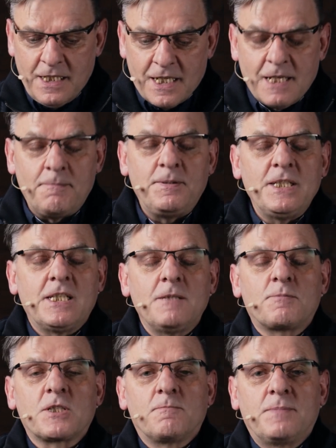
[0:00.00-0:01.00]
repliki
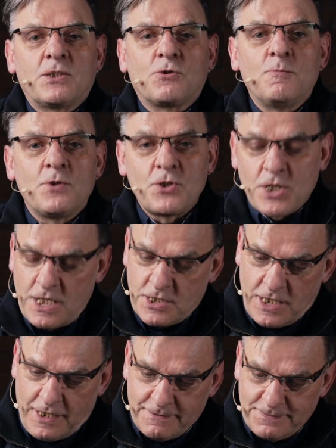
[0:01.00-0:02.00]
przybytku
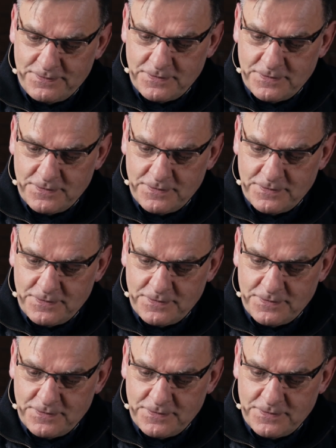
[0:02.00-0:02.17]
Mojżesza.